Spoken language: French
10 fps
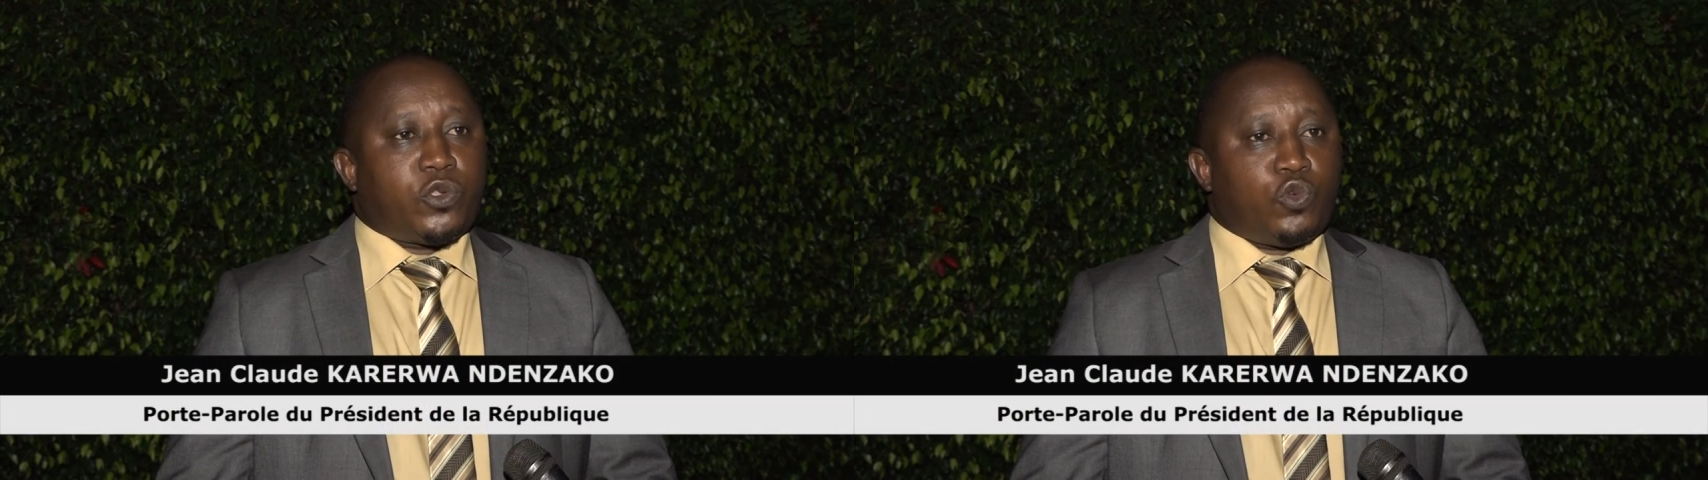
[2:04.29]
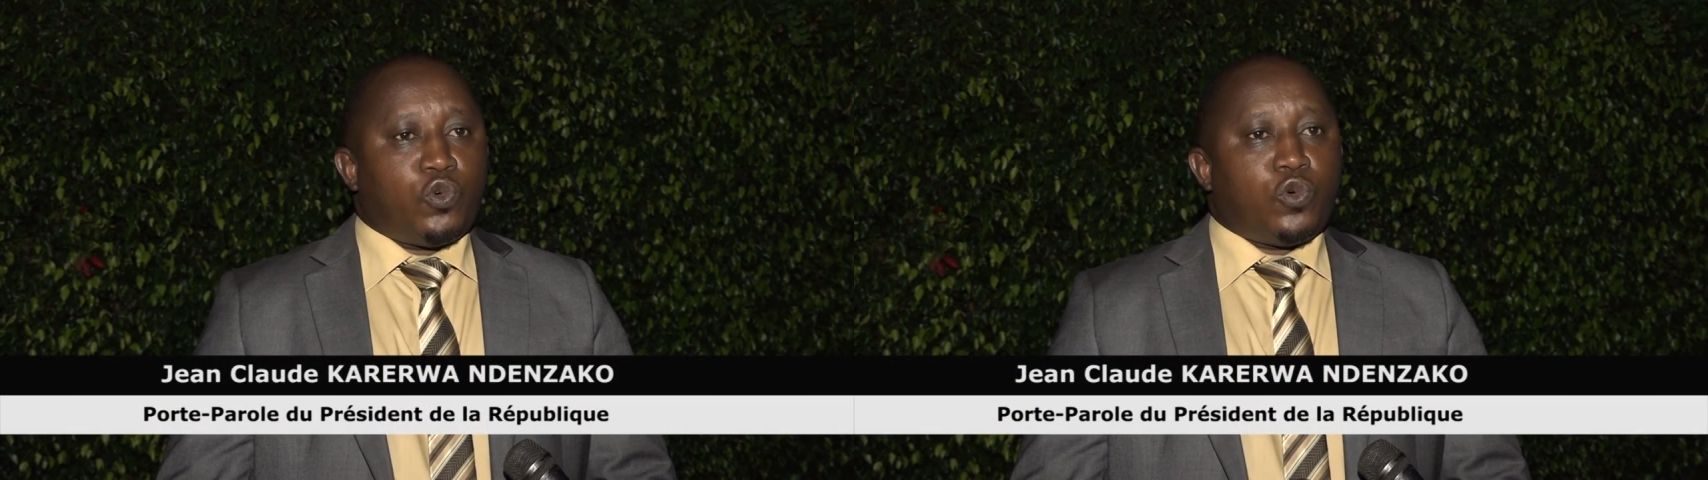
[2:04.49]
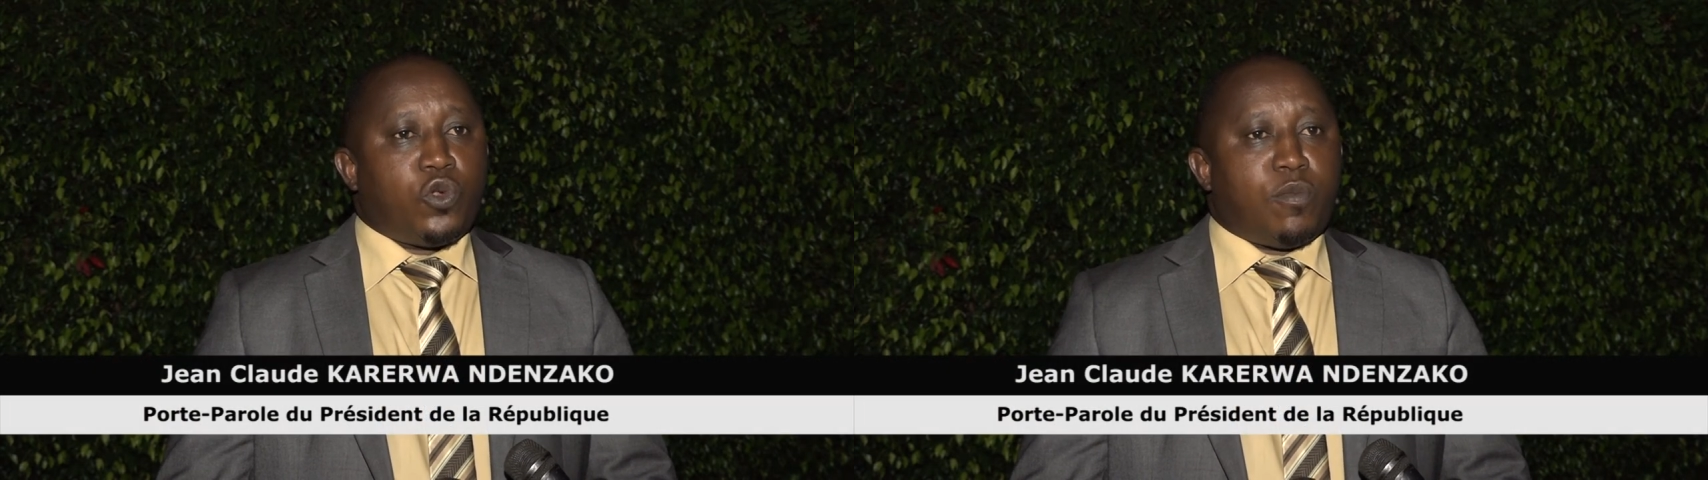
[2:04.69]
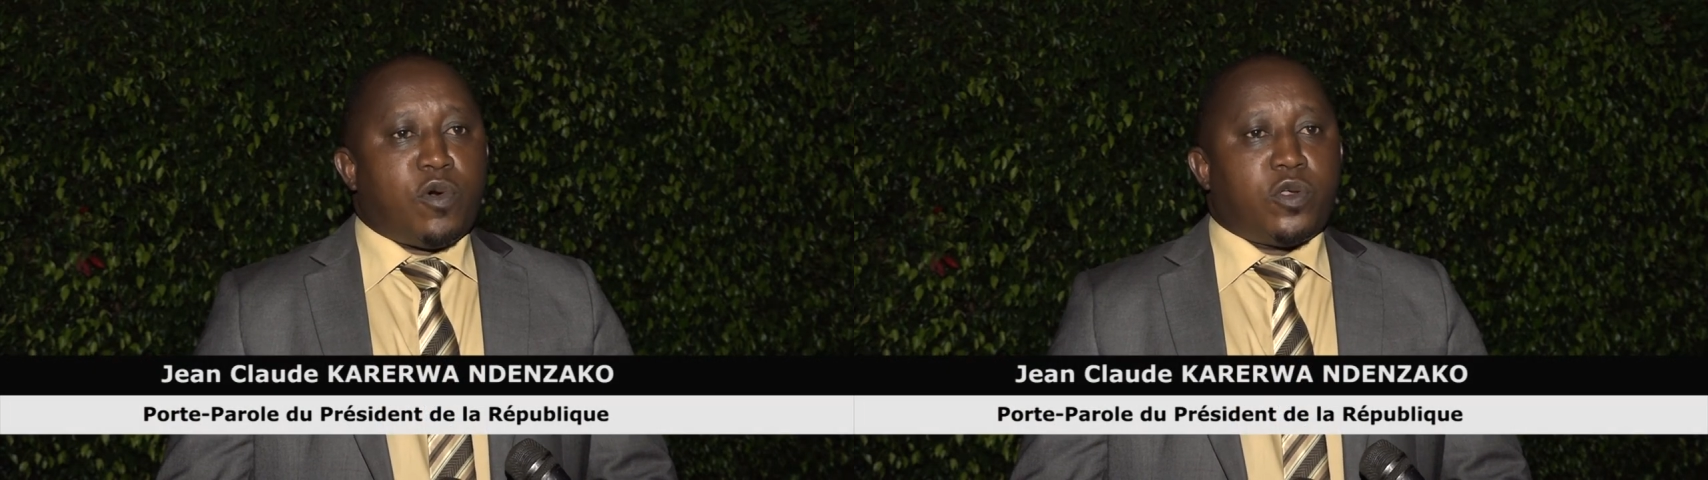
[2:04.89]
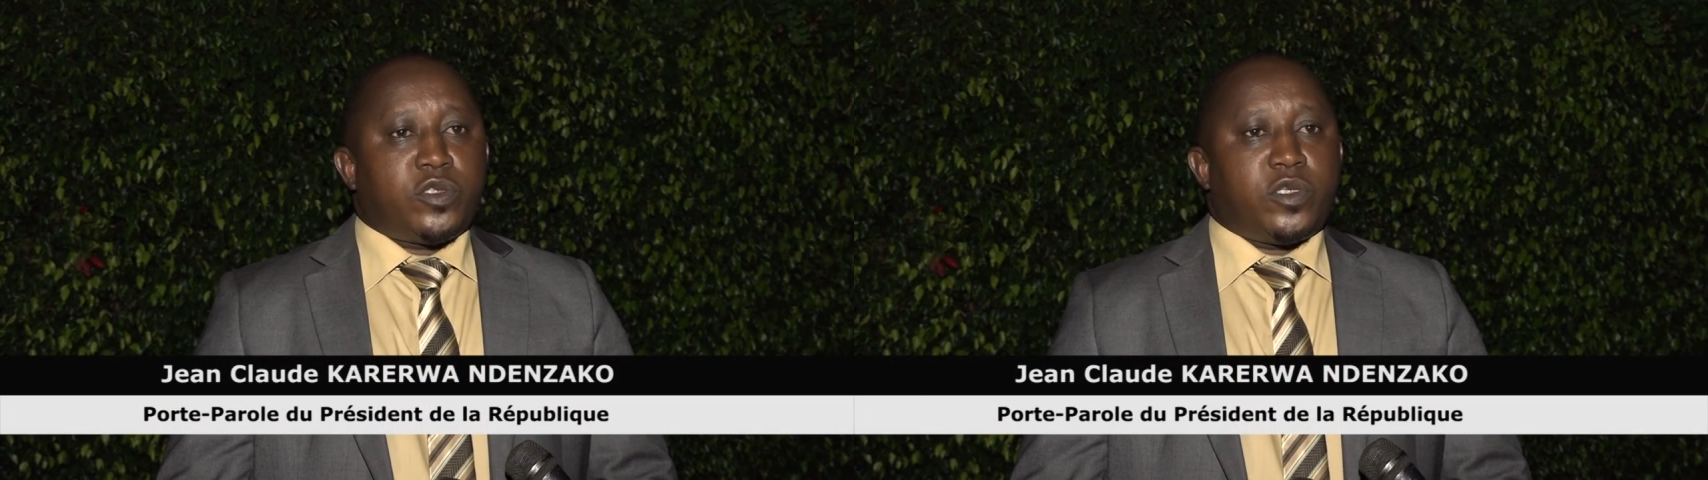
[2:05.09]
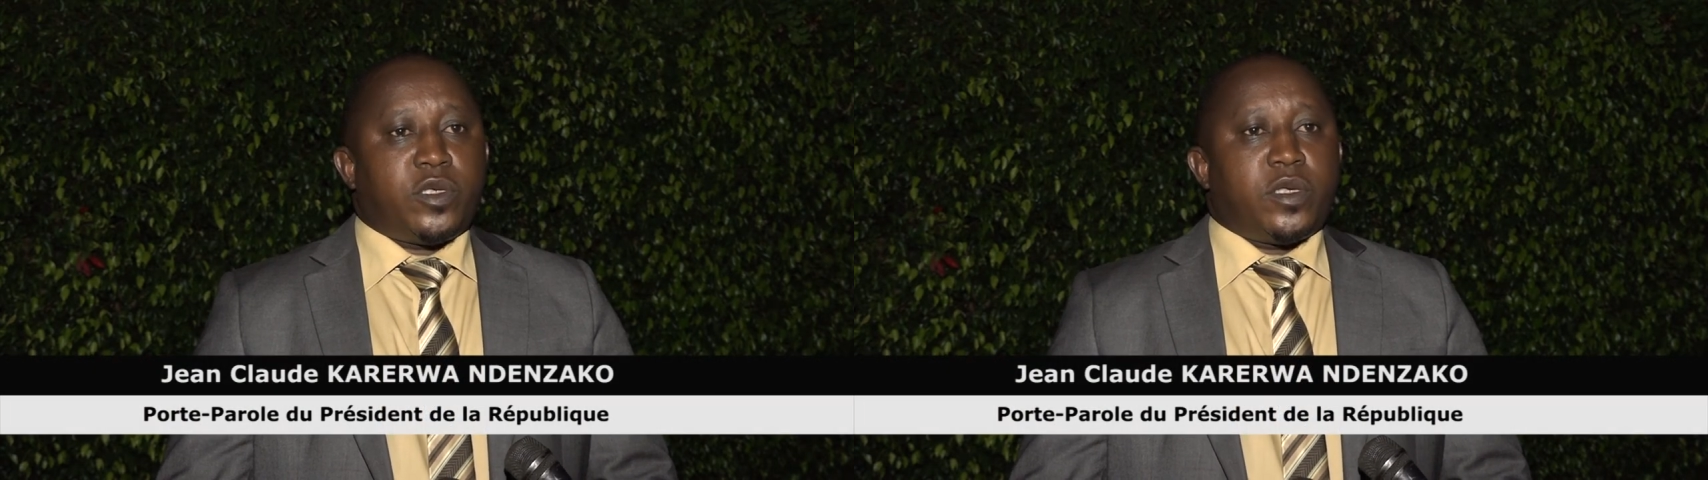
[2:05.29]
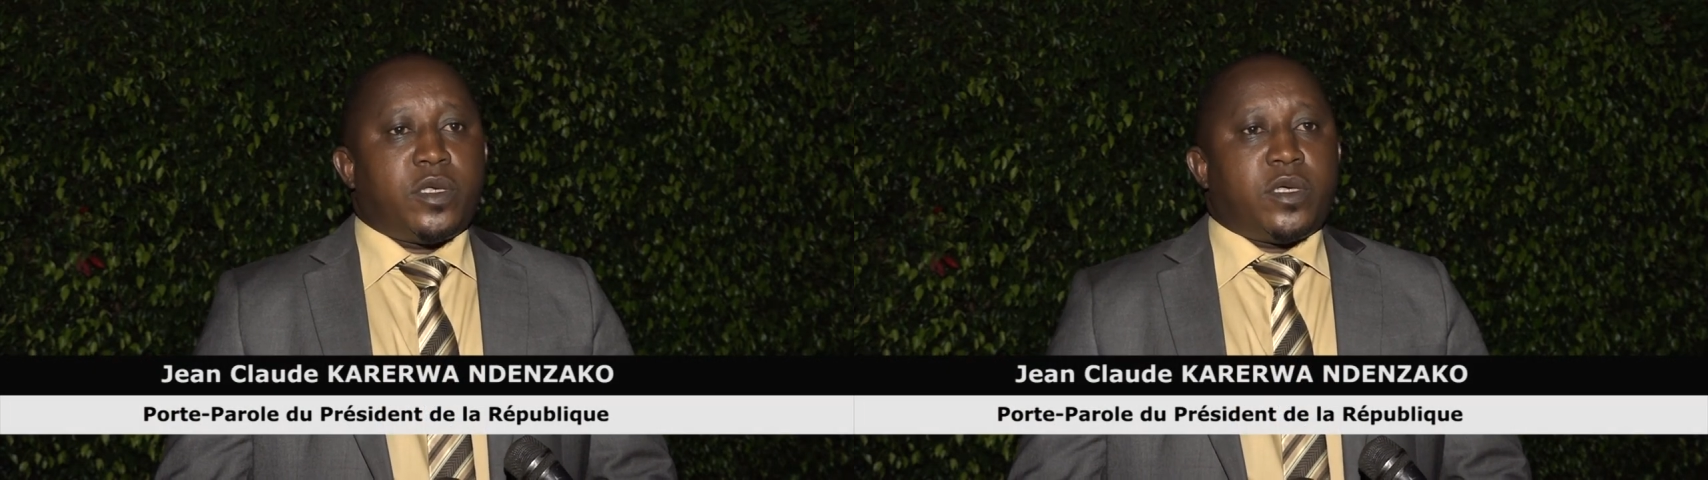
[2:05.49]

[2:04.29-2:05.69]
tout le monde